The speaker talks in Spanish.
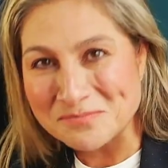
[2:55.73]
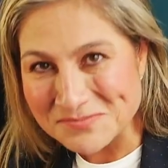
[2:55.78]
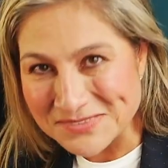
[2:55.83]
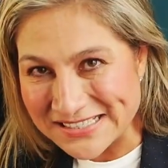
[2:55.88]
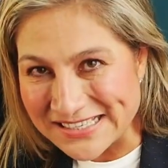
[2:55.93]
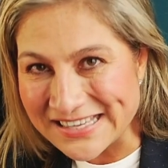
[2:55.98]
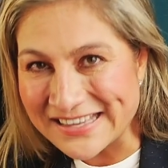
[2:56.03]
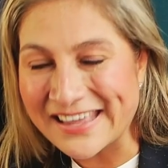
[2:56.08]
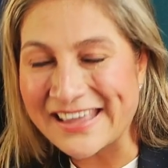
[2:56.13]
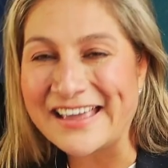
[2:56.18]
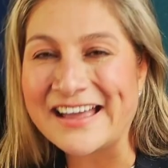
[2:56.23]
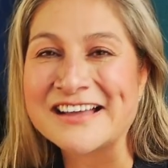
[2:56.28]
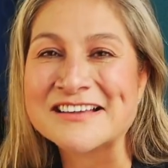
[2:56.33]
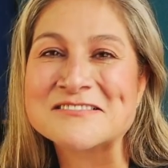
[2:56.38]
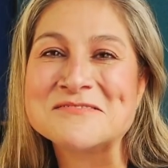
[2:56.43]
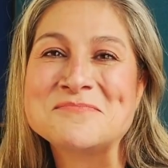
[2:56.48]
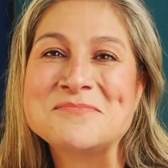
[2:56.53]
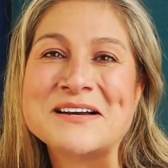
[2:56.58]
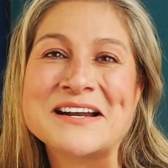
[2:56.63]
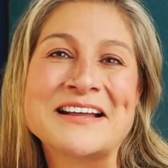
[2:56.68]
Cliquea
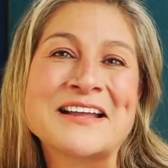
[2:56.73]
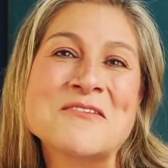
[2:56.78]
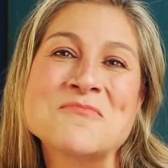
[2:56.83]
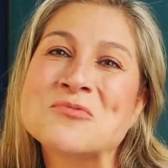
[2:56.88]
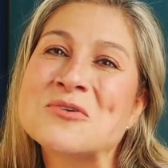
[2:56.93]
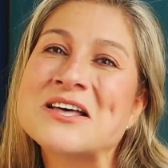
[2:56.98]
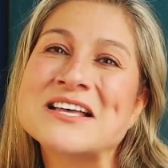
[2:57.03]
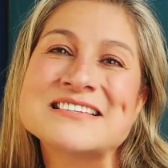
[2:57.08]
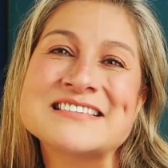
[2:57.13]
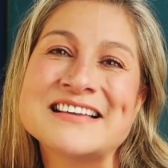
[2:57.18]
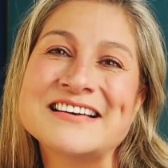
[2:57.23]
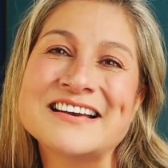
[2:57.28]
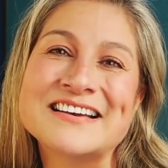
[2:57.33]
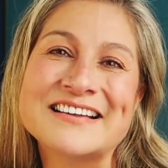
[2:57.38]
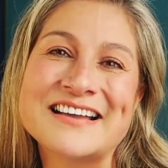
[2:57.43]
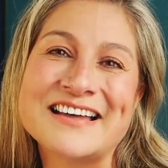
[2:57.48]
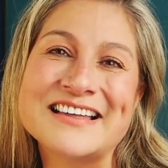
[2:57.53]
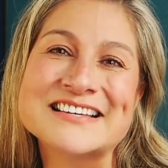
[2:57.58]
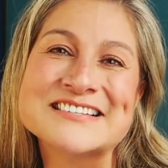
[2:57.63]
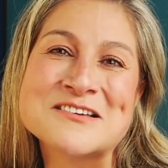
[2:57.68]
para que puedas tener
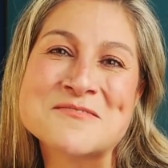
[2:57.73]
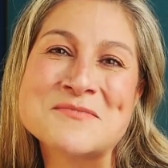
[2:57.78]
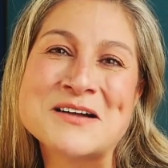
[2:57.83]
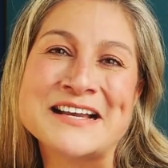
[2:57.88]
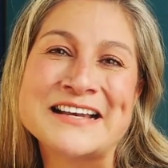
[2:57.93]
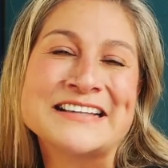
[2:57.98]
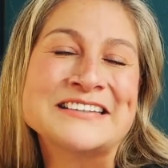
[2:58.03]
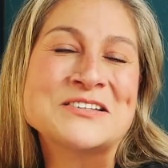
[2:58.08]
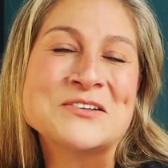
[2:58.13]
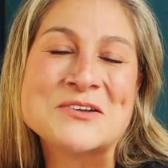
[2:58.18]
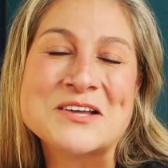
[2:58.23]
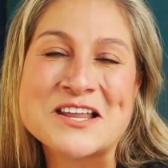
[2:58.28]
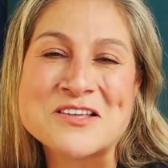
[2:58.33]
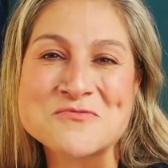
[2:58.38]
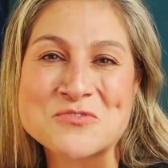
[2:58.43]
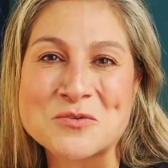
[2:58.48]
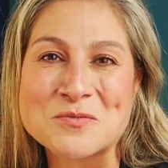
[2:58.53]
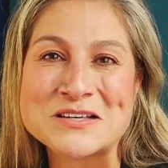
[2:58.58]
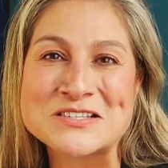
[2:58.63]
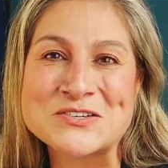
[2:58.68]
cada semana toda la
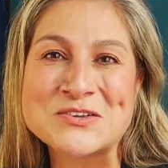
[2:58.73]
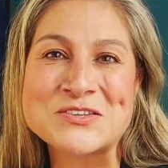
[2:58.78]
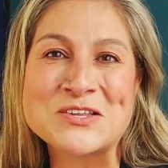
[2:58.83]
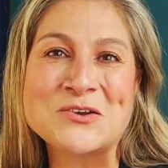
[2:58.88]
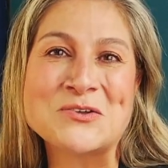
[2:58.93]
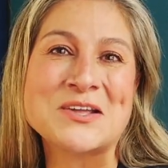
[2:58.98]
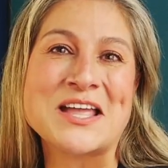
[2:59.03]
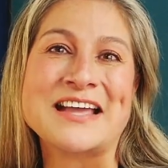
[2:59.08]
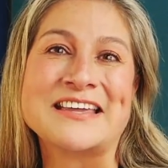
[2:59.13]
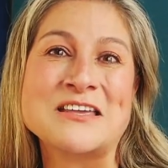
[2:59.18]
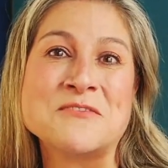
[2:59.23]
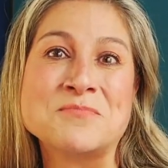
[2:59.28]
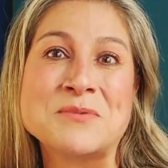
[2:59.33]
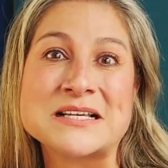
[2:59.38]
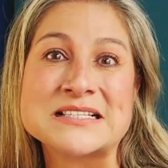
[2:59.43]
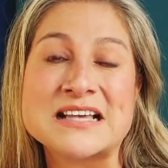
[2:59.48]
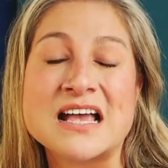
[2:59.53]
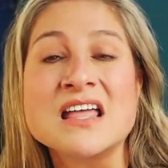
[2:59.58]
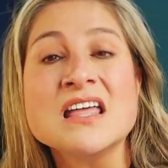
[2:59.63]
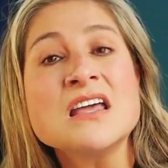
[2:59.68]
información de lo que aquí
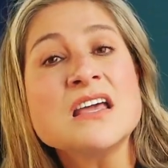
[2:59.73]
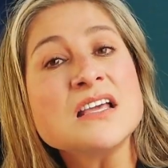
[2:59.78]
pasa.